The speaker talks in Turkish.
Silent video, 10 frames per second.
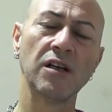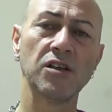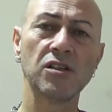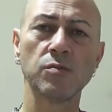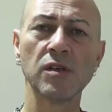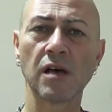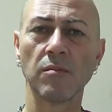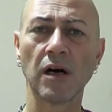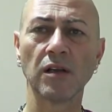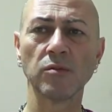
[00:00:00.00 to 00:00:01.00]
hiçbir
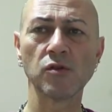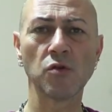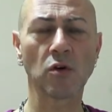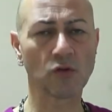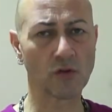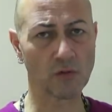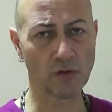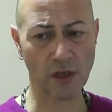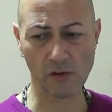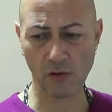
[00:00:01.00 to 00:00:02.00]
zamanımız yoktur
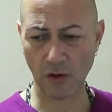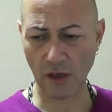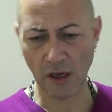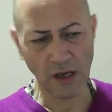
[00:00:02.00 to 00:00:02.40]
bundan sonra.